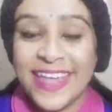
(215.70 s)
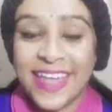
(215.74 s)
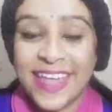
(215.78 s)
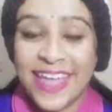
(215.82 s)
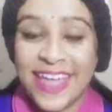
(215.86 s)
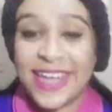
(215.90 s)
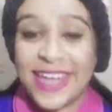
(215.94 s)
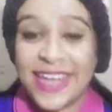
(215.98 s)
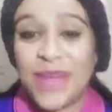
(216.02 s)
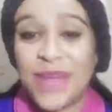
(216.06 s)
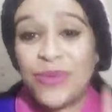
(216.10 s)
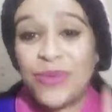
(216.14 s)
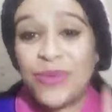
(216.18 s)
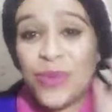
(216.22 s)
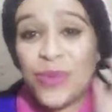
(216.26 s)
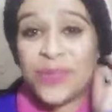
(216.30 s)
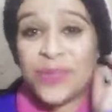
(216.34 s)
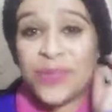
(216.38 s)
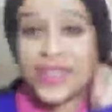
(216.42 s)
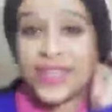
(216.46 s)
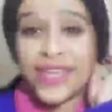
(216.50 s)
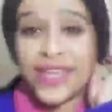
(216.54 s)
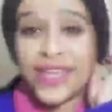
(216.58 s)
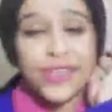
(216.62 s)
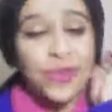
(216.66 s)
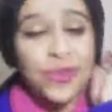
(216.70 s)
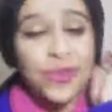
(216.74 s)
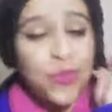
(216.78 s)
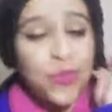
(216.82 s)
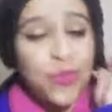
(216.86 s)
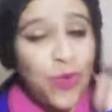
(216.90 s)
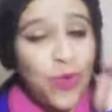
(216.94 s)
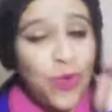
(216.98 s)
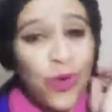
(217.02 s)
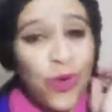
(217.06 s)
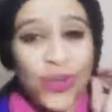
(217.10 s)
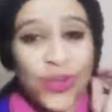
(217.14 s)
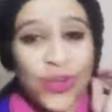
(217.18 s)
एंड आपको पता है इधर
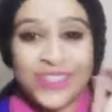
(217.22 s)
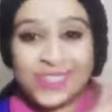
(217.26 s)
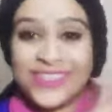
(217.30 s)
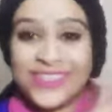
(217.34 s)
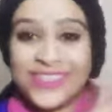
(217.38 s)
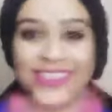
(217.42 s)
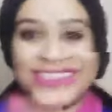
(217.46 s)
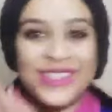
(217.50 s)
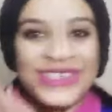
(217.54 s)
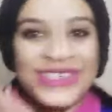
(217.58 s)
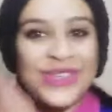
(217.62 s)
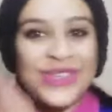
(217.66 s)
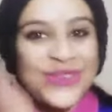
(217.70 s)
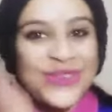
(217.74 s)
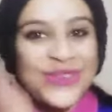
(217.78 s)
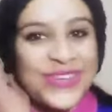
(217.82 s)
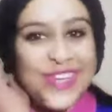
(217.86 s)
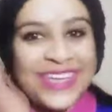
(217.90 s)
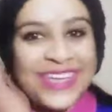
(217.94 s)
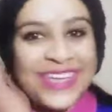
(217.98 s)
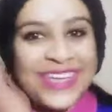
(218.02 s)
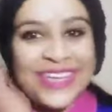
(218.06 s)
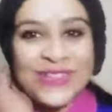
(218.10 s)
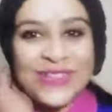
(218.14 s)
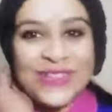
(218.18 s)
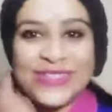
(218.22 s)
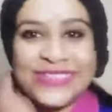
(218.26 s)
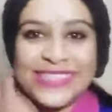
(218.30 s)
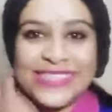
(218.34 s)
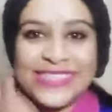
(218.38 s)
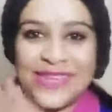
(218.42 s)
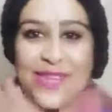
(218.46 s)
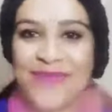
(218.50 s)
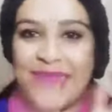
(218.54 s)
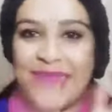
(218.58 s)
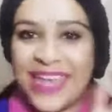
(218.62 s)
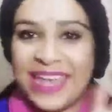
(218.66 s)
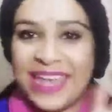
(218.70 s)
बहुत सर्दी हो रही है तो
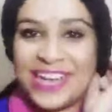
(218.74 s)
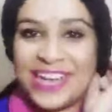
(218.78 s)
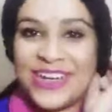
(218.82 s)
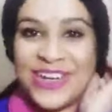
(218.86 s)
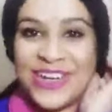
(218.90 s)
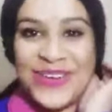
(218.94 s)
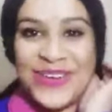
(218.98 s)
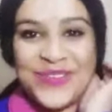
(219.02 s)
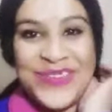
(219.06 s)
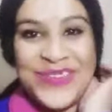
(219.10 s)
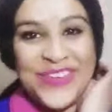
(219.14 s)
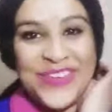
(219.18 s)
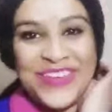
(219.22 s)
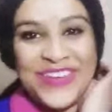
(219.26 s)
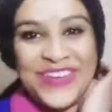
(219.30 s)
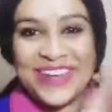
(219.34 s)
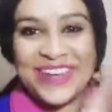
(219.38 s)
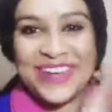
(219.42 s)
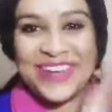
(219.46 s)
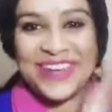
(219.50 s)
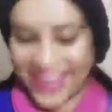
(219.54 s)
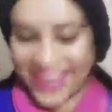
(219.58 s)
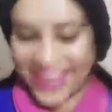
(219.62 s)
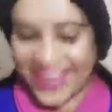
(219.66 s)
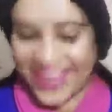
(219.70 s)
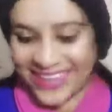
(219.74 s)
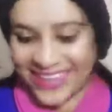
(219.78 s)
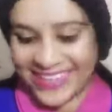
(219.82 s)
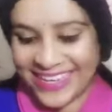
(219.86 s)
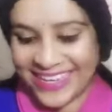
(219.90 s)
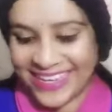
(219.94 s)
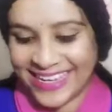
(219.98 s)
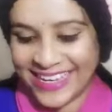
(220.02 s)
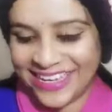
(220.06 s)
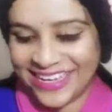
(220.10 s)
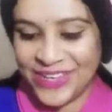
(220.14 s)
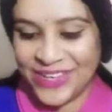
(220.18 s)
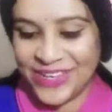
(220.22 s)
इसलिए मैं टोपी वगैरह पहन
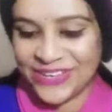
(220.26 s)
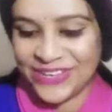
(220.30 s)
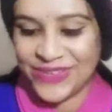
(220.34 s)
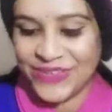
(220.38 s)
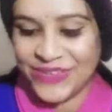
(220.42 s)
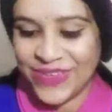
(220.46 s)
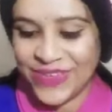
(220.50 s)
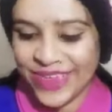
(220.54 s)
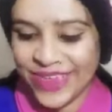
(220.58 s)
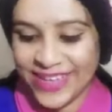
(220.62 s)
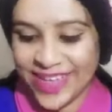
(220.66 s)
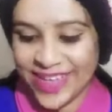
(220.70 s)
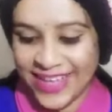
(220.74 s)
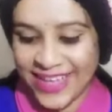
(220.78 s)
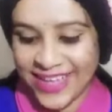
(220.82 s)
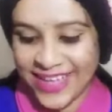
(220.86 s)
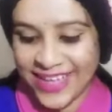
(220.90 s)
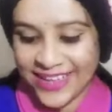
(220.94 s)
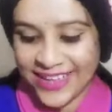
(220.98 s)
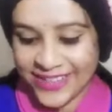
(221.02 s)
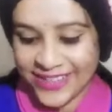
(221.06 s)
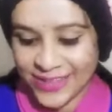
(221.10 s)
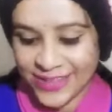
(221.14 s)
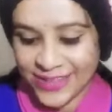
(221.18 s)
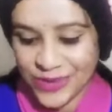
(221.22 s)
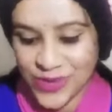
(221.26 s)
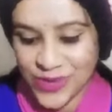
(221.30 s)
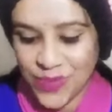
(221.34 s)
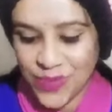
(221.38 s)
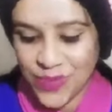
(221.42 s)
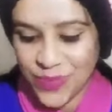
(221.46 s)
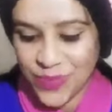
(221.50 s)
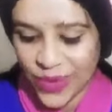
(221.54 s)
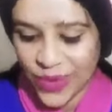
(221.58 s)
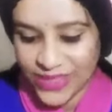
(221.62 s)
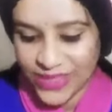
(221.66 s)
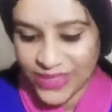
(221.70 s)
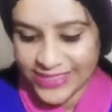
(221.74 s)
के आई हूँ कि
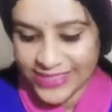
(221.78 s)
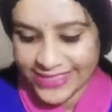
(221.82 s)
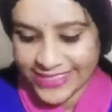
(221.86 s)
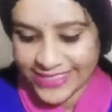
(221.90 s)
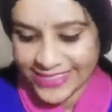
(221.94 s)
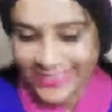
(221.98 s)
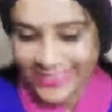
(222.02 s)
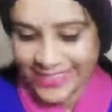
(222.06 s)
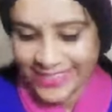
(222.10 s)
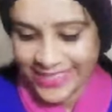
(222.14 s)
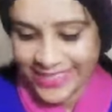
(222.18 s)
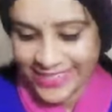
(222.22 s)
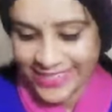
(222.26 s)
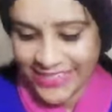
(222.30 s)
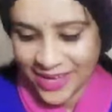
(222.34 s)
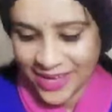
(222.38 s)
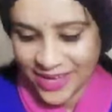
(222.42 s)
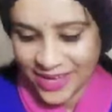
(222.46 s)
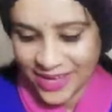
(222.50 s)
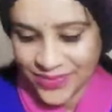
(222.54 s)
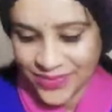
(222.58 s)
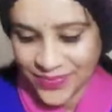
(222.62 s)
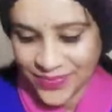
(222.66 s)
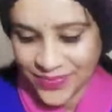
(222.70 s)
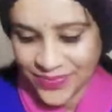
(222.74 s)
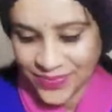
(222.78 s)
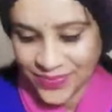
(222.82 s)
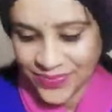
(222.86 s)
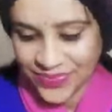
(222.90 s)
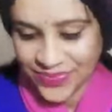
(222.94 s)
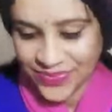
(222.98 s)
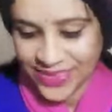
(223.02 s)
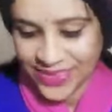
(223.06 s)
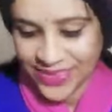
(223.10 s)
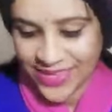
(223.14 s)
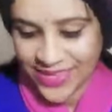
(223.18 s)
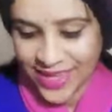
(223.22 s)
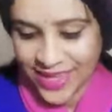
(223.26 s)
बहुत सर्दी लग रही है
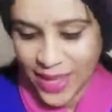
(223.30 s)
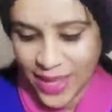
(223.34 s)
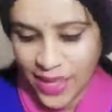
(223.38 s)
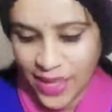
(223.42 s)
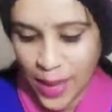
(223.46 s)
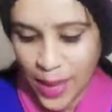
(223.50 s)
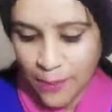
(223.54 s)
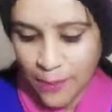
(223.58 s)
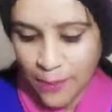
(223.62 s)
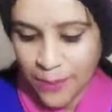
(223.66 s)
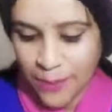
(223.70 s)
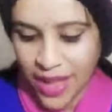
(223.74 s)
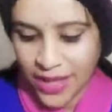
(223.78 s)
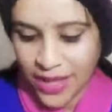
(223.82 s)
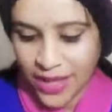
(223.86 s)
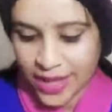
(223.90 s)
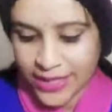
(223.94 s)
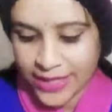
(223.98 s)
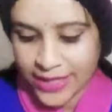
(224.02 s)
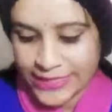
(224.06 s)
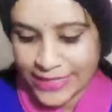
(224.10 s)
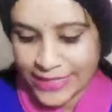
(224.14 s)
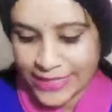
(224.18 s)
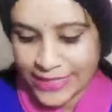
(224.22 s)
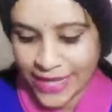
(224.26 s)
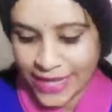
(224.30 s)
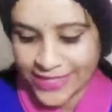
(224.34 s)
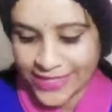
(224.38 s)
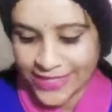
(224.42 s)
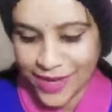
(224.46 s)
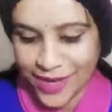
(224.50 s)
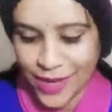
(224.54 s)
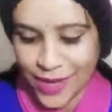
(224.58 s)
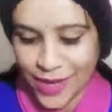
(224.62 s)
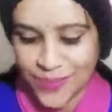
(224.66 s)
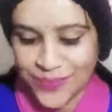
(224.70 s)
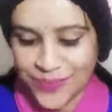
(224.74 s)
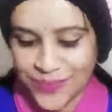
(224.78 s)
माँ का
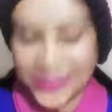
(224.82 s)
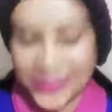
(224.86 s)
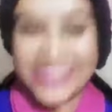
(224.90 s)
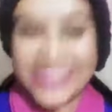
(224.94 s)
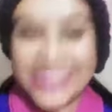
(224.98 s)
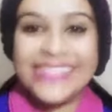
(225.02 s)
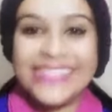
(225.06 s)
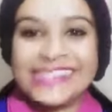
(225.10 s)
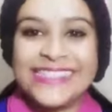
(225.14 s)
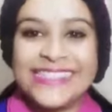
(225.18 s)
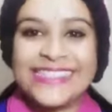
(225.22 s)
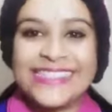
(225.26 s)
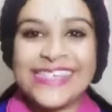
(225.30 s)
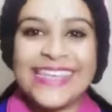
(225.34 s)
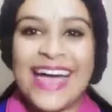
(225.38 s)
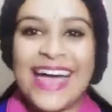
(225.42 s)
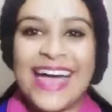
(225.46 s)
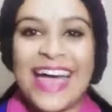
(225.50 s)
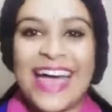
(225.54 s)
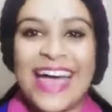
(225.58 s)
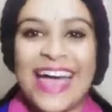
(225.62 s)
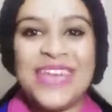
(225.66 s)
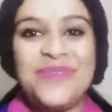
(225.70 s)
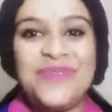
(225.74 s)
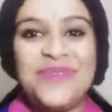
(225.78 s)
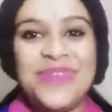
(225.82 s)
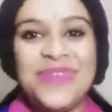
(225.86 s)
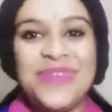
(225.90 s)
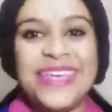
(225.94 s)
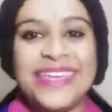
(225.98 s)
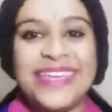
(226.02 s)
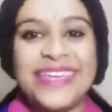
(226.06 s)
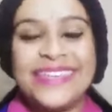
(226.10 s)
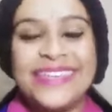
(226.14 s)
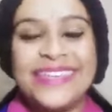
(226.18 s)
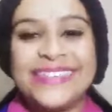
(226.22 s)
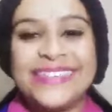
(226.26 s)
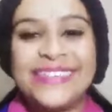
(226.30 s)
लाडला प्रिंस हाय
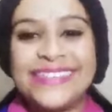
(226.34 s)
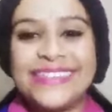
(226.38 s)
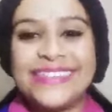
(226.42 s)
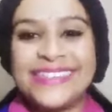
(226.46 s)
प्रिंस